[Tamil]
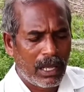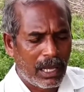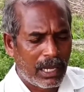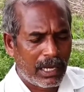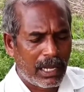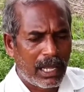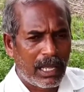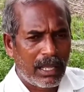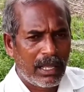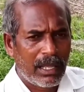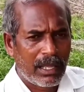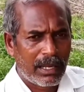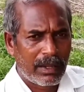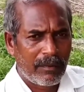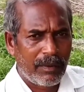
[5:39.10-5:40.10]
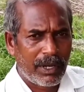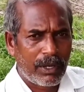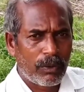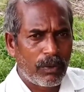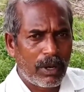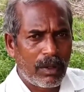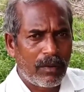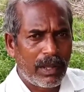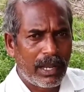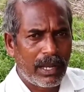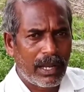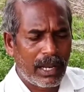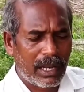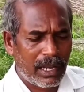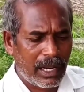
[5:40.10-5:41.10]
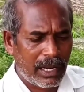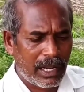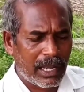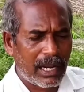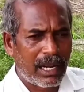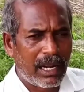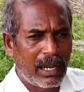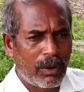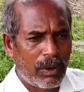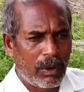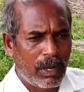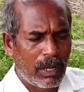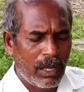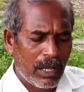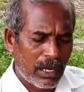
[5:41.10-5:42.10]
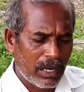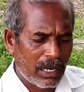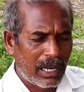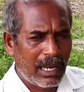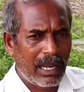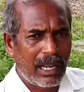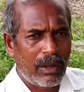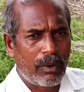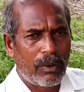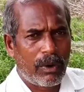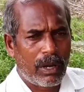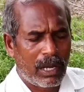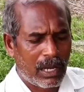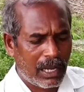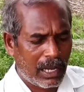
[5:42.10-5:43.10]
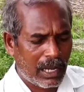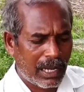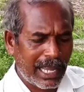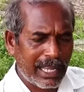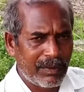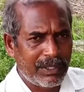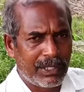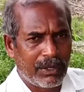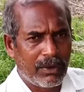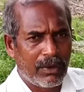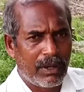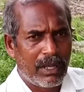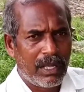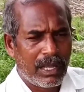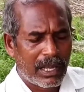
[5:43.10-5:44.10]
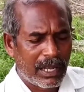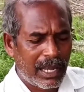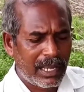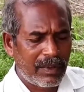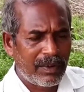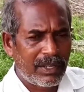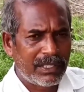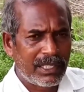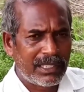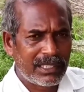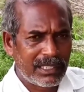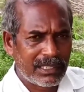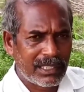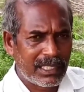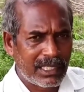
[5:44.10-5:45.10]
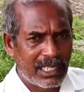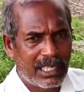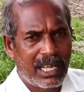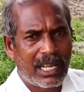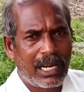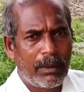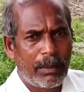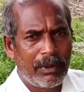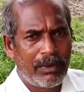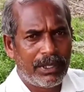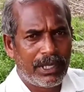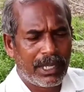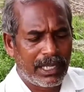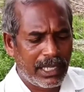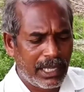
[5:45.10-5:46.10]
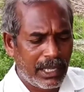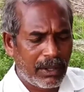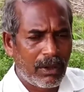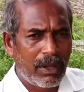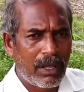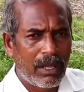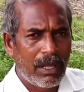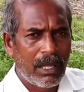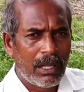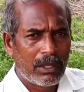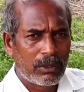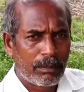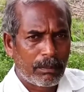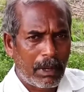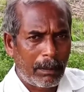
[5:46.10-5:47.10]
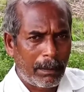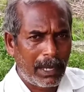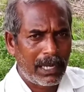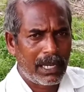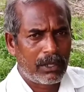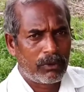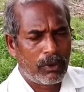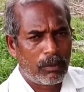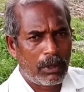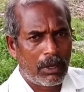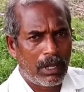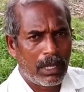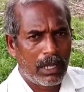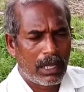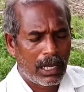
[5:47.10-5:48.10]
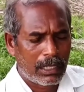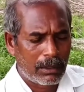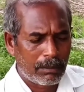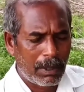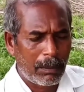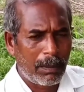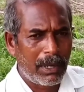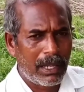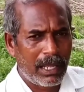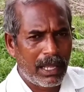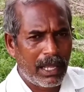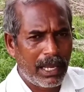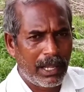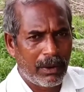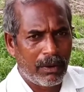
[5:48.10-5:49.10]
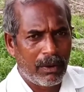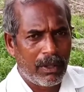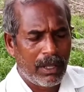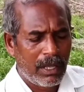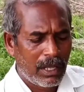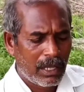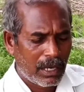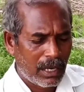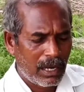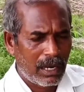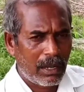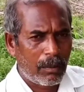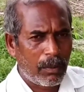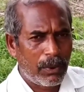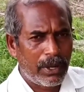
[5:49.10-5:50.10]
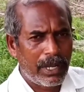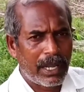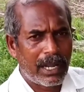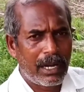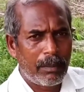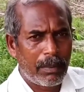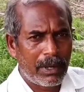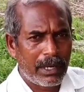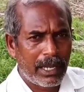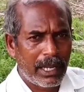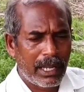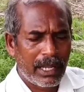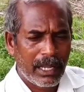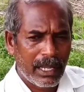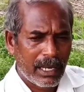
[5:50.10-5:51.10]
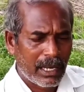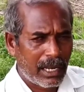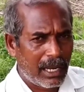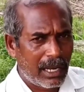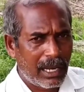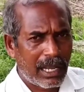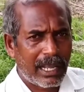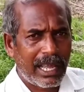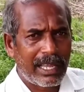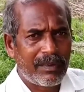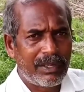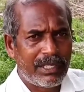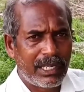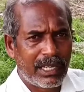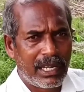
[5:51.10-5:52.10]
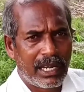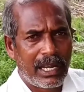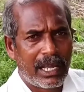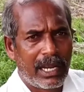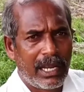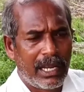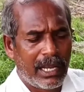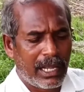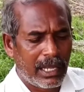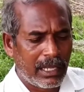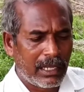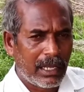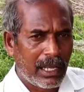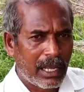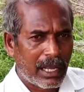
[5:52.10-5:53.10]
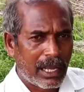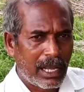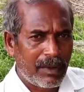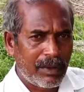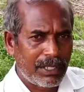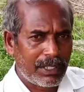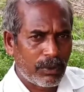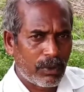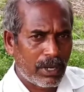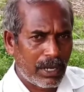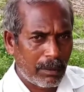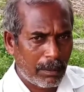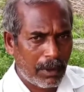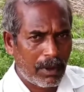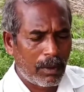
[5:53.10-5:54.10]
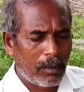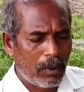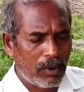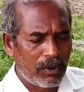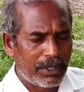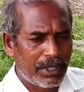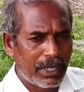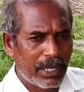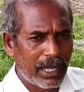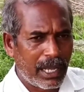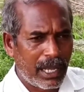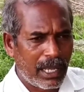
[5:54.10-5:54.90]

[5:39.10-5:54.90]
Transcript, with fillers: ஆனால் நீங்கள் வீட்டுக்குள்ளவே நல்லா நகலில் நல்லா காய வச்சுக்கணும் காய வச்சு சின்ன சின்ன சின்னதாக கட் பண்ணி வச்சுங்க இதையும் பப்பலியில் சொன்ன மாதிரி அந்த பப்புலியிலையும் நல்லா பொடியாக கட் பண்ணி நல்லா காய வச்சுக்கோங்க நகல்லையே காய வச்சு ஒரு டப்பாவில் போட்டு வச்சுக்கோங்க